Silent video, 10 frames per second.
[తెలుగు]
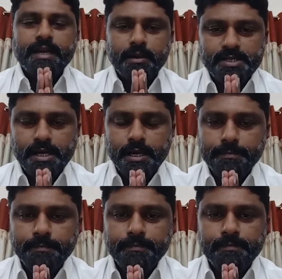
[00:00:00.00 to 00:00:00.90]
అందరికీ
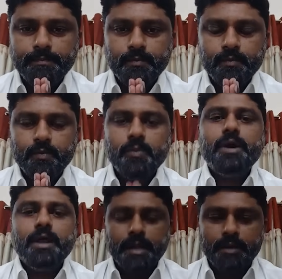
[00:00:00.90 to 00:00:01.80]
నమస్కారం
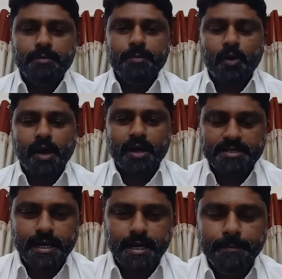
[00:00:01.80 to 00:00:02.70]
నేను మీ పొగాక్
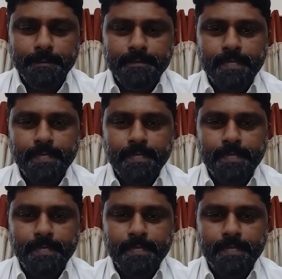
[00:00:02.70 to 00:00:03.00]
జయరాం